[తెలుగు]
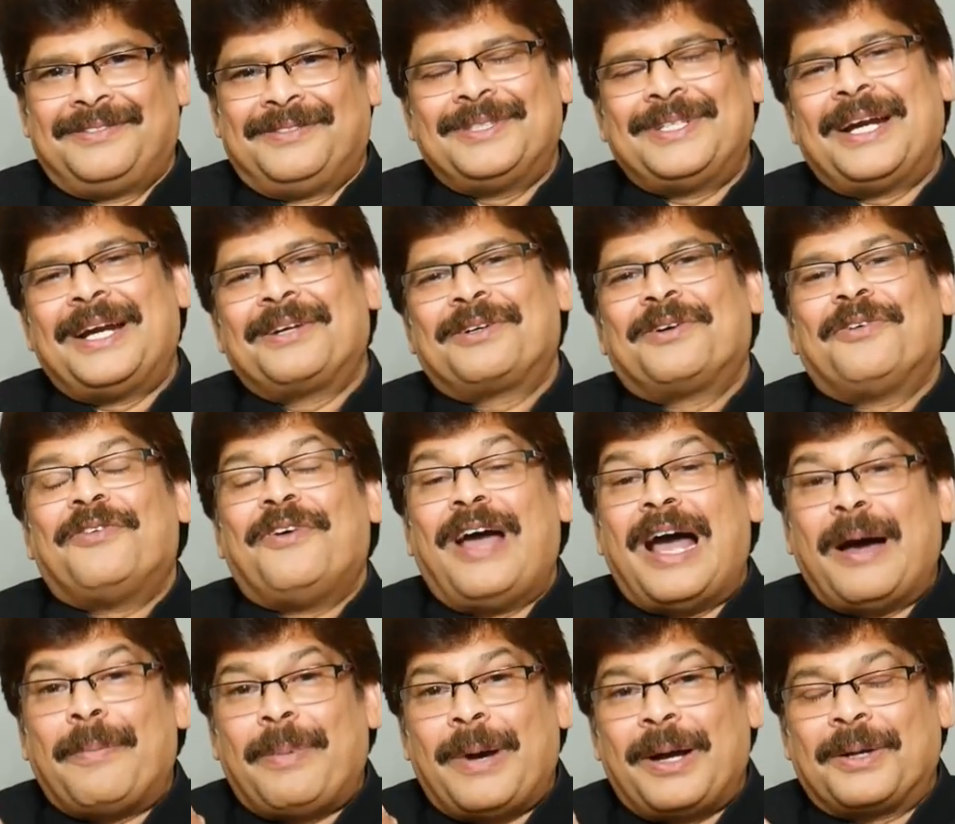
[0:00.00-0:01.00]
ఉదాహరణకు
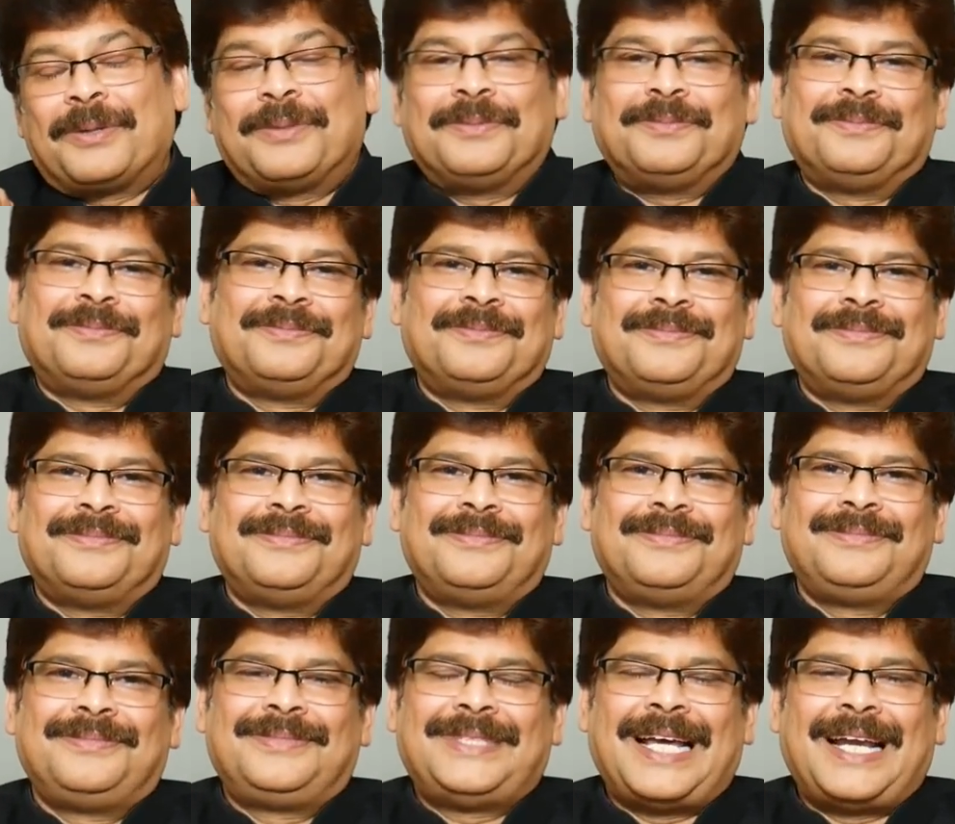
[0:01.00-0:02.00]
వేపాకు
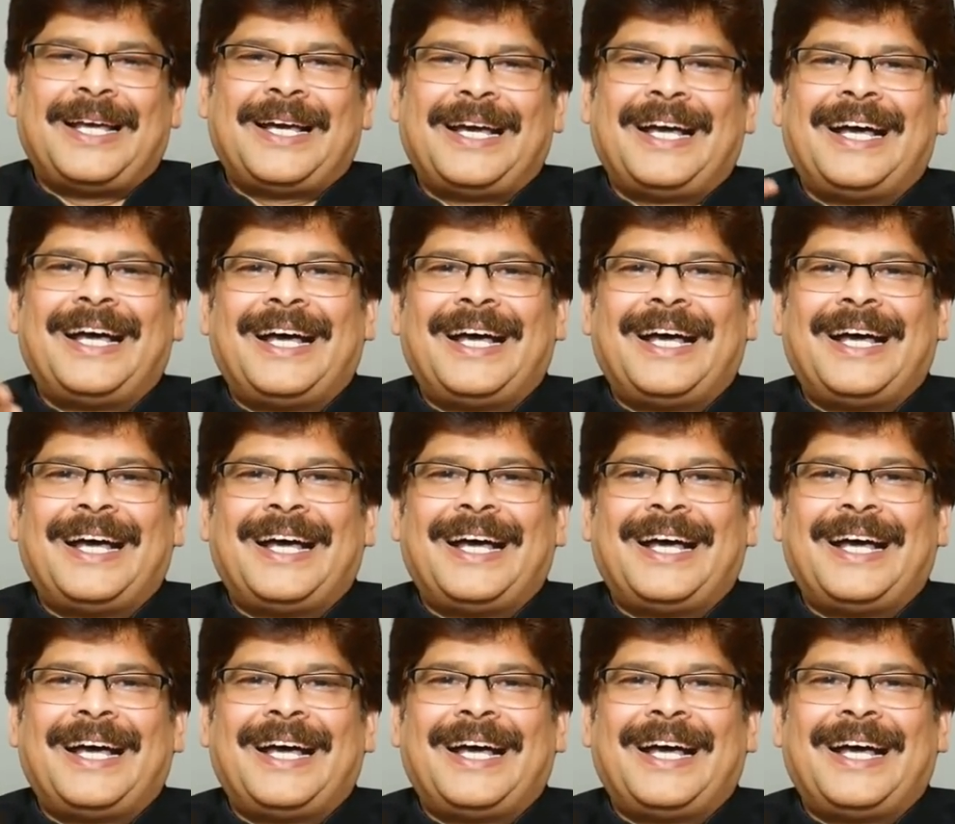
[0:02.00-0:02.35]
చాలా